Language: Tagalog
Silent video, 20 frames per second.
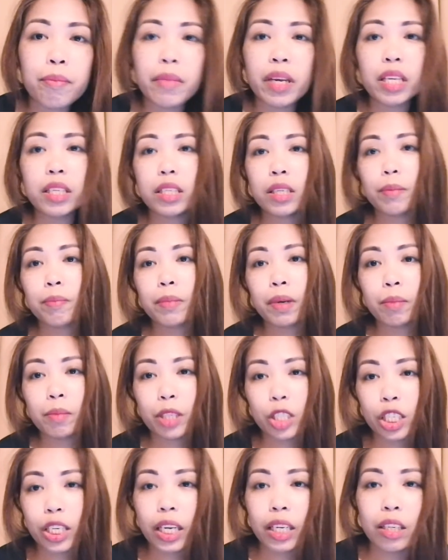messy pa
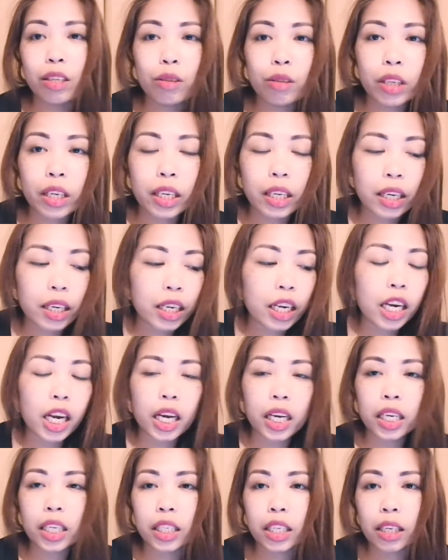masyado kaya
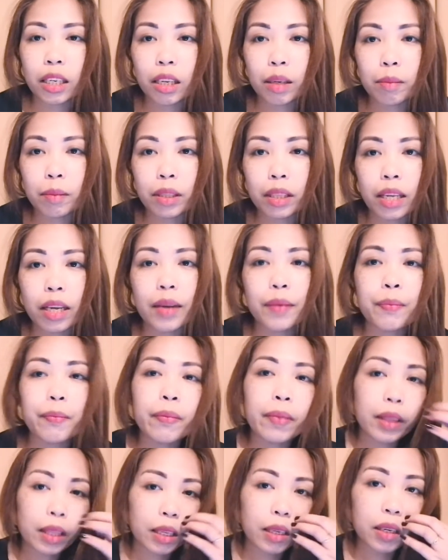kailangan din namin na
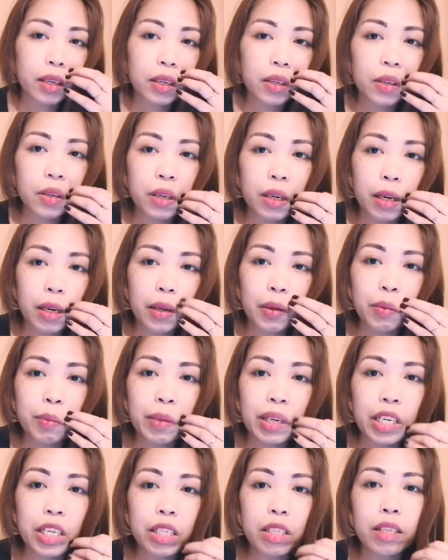uh,
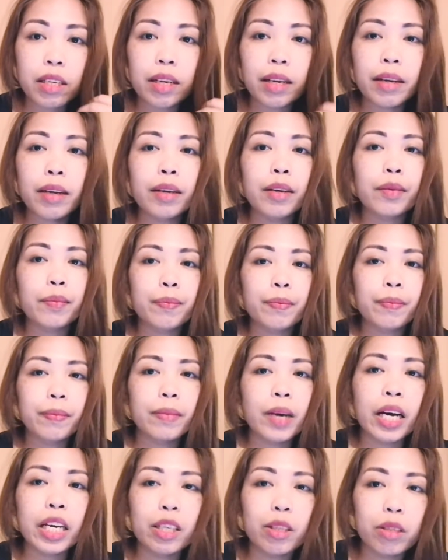umalis na
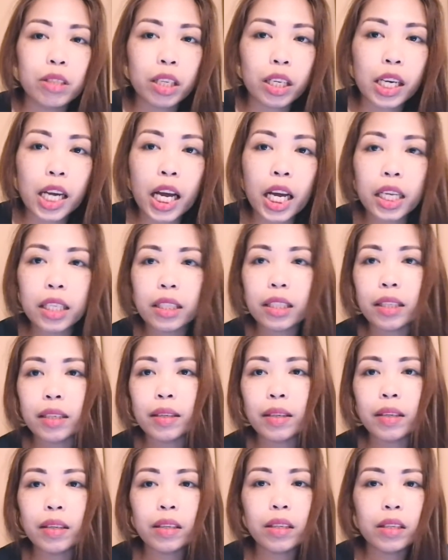maayos ang lahat.
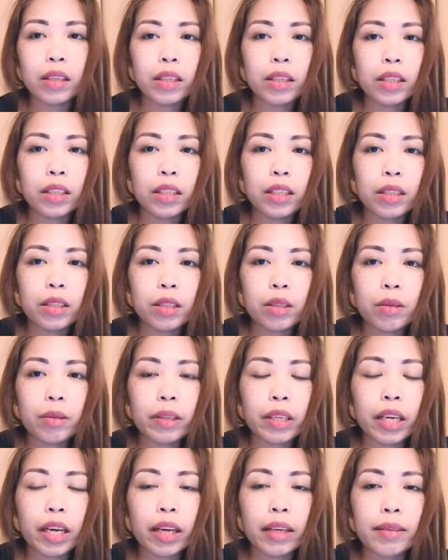
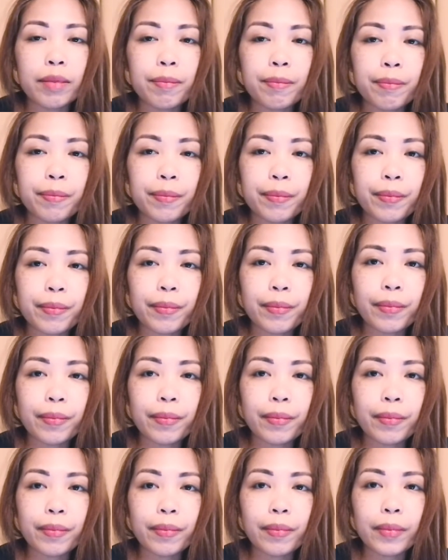So, ayan.
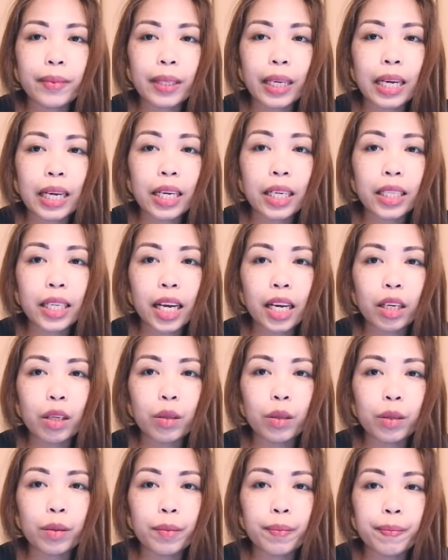
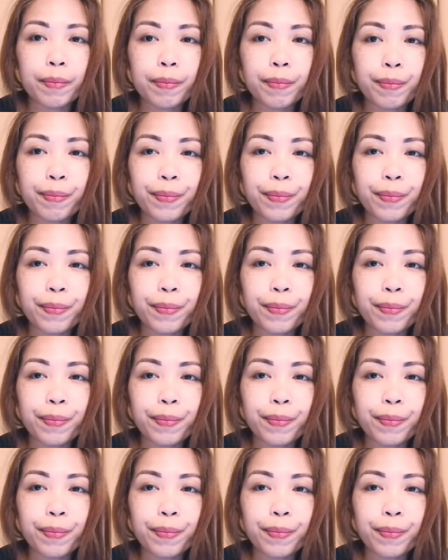Nakakatakot.